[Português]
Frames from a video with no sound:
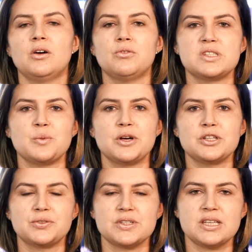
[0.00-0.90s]
Você
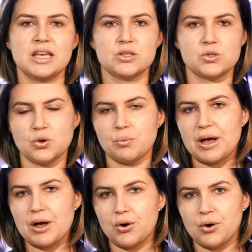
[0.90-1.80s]
pode fazer isso em
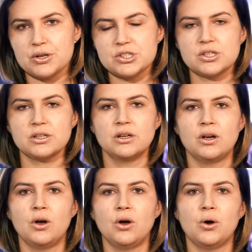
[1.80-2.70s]
uma rocha
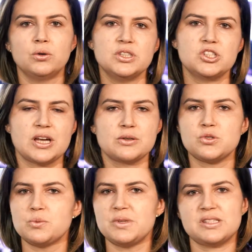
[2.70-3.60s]
ou deixar no
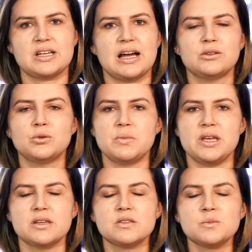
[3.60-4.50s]
substrato
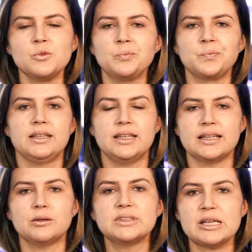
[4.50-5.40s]
mesmo, que
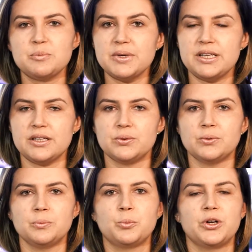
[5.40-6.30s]
não tem perigo,
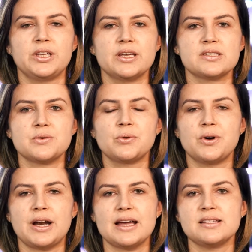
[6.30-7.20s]
porque são
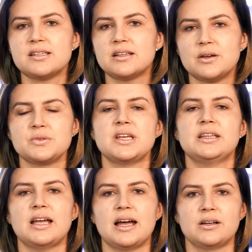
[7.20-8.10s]
corais que não se
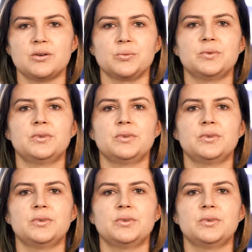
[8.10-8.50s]
atacam